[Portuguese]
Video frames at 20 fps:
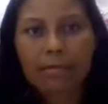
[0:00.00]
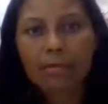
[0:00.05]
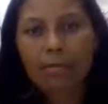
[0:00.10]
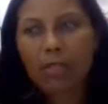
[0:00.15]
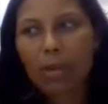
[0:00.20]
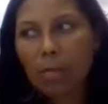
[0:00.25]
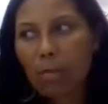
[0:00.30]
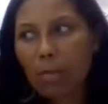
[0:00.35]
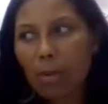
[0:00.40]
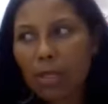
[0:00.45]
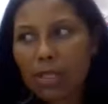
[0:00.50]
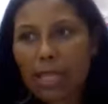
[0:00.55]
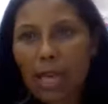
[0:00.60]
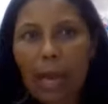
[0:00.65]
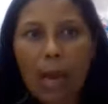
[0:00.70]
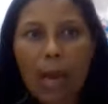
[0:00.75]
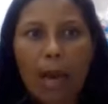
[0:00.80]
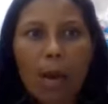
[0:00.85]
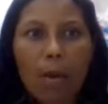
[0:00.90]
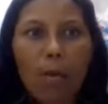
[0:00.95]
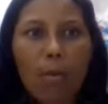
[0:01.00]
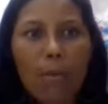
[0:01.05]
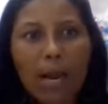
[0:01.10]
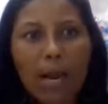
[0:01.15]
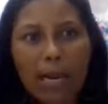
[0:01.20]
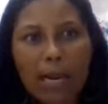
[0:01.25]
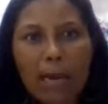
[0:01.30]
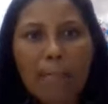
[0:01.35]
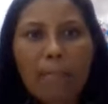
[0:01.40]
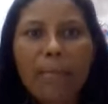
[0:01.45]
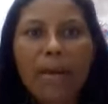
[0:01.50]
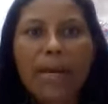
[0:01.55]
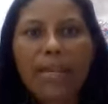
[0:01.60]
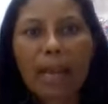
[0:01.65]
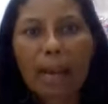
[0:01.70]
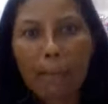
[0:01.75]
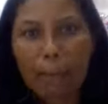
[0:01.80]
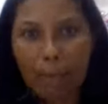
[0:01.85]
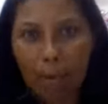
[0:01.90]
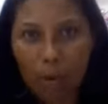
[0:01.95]
Vamos botar uma
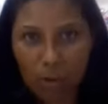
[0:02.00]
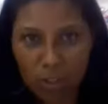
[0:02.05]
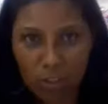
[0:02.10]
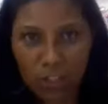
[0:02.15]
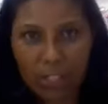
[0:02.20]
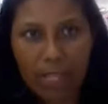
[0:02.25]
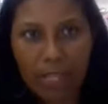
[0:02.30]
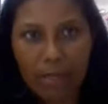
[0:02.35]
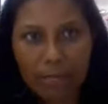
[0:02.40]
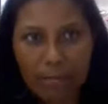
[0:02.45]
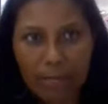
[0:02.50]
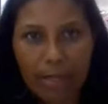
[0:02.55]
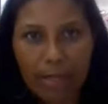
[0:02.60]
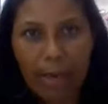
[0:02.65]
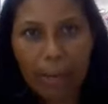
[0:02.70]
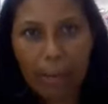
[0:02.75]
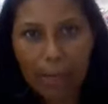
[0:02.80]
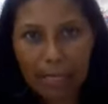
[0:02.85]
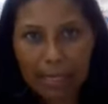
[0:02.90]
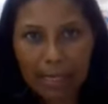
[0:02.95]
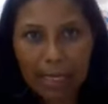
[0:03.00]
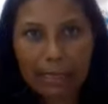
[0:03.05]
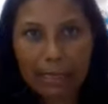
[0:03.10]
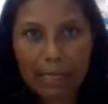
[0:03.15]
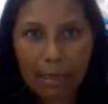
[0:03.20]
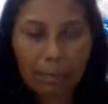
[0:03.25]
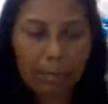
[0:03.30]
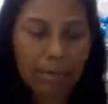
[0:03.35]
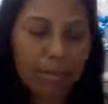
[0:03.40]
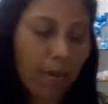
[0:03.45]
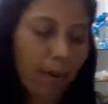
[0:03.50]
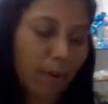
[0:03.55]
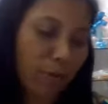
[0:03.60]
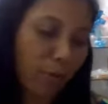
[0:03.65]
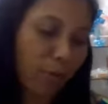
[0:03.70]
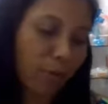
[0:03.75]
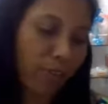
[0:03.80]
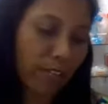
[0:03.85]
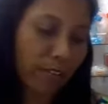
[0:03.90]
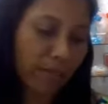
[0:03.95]
campanha após, né? Que é para dar tempo da
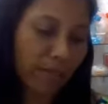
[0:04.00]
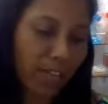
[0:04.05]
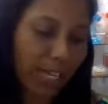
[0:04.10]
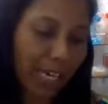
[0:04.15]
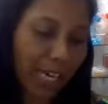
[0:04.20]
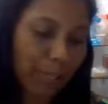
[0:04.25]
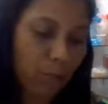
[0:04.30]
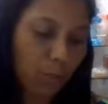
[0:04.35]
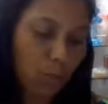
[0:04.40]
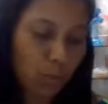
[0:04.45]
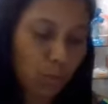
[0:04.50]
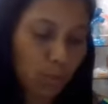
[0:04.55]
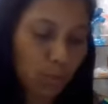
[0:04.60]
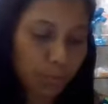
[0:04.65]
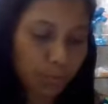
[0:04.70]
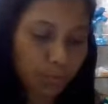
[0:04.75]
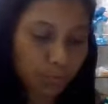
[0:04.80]
Avon verificar tudo.